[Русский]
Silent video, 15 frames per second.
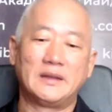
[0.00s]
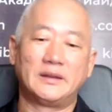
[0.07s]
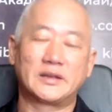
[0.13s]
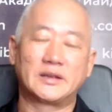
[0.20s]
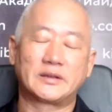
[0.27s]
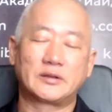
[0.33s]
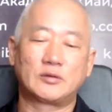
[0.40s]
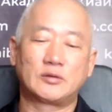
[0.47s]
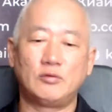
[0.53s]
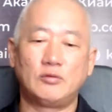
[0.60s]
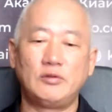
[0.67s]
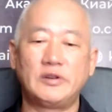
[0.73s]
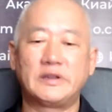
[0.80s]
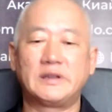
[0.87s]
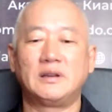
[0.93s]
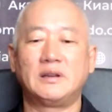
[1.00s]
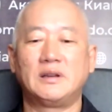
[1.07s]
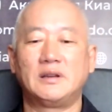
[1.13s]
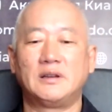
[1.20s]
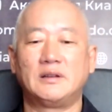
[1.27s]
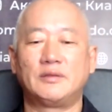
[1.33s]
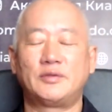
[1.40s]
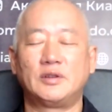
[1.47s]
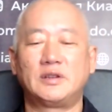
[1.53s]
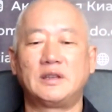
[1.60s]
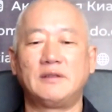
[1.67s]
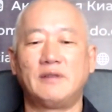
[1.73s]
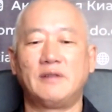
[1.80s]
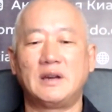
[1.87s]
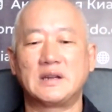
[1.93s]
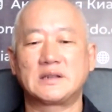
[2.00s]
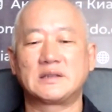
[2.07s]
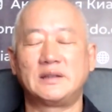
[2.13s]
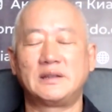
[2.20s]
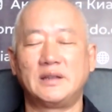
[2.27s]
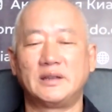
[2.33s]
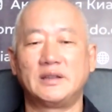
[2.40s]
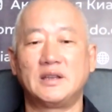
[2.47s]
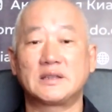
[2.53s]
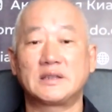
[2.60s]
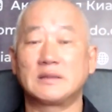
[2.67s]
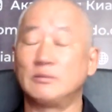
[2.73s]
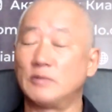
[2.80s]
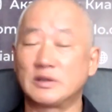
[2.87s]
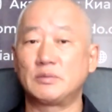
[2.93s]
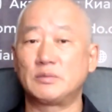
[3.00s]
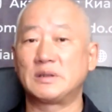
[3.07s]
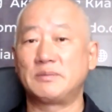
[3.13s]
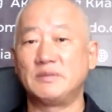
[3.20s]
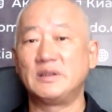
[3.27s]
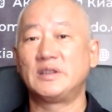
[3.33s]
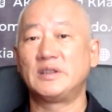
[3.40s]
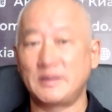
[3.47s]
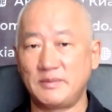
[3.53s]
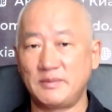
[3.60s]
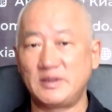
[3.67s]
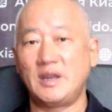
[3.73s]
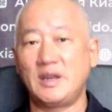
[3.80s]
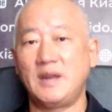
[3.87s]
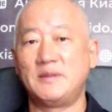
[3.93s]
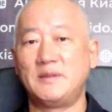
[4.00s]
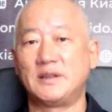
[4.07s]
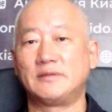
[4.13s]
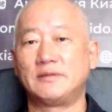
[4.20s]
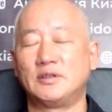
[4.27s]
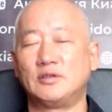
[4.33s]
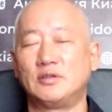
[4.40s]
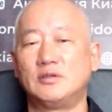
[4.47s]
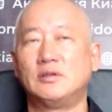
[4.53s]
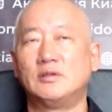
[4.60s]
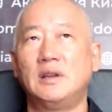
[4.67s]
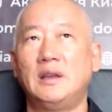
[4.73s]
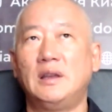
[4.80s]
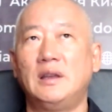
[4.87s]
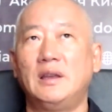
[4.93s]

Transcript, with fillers: насколько все-таки важно для нас, может быть, мы не замечаем этого, но